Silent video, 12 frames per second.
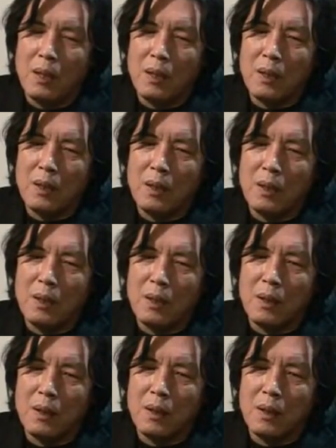어,
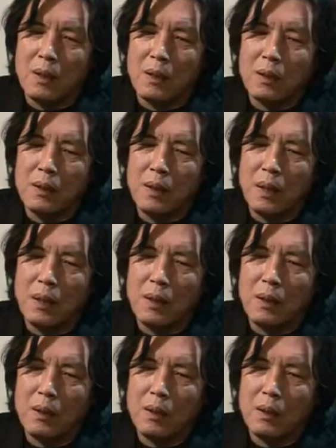
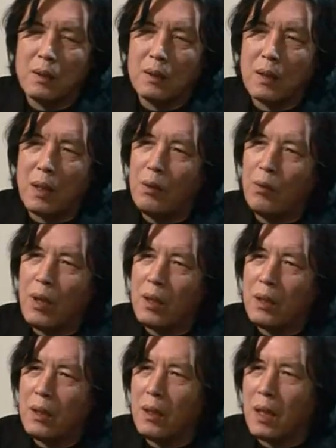그게 잘
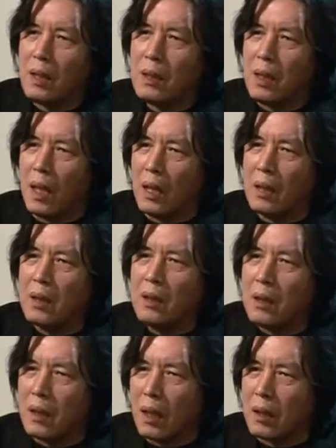눈에 드러나지
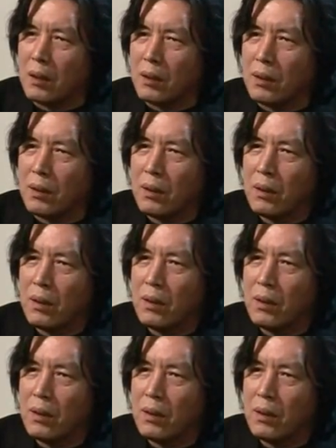않는 거라는 거죠.